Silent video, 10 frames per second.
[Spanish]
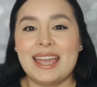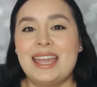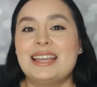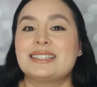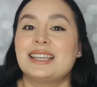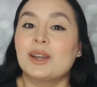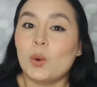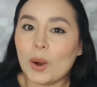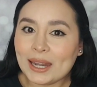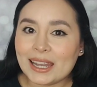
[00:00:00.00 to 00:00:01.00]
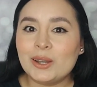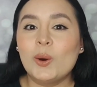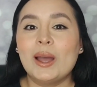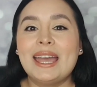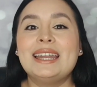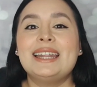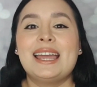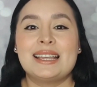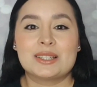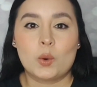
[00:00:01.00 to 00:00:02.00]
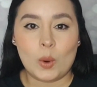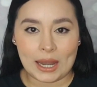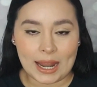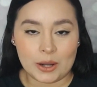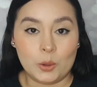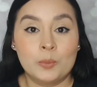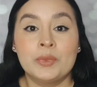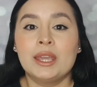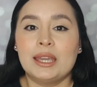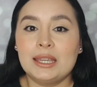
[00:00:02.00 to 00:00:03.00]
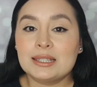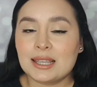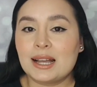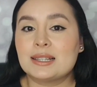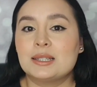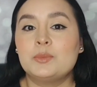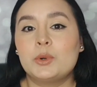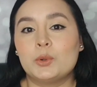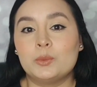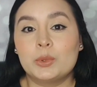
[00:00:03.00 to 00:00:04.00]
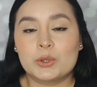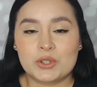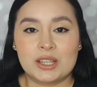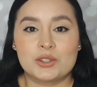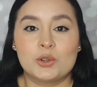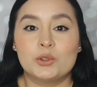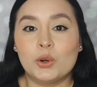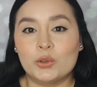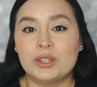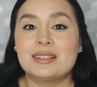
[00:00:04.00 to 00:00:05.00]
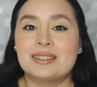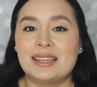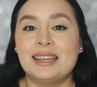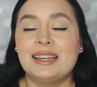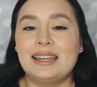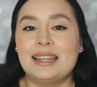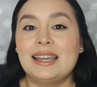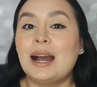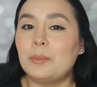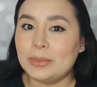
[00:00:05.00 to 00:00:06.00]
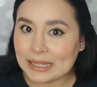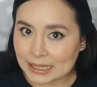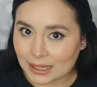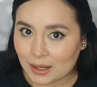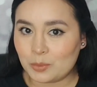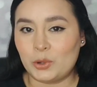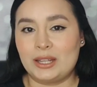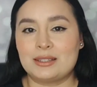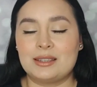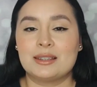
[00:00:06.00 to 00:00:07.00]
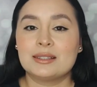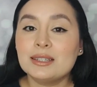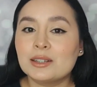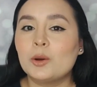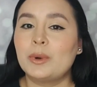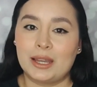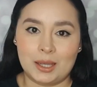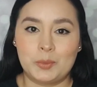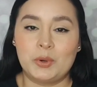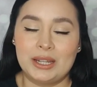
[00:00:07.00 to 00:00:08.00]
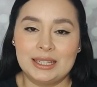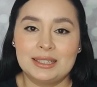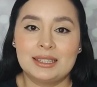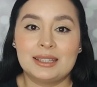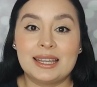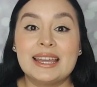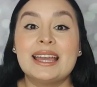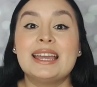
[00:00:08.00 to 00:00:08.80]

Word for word: es escualeno en escualano y se hace por un proceso donde se le aplica, por así decirlo, para que puedan entender,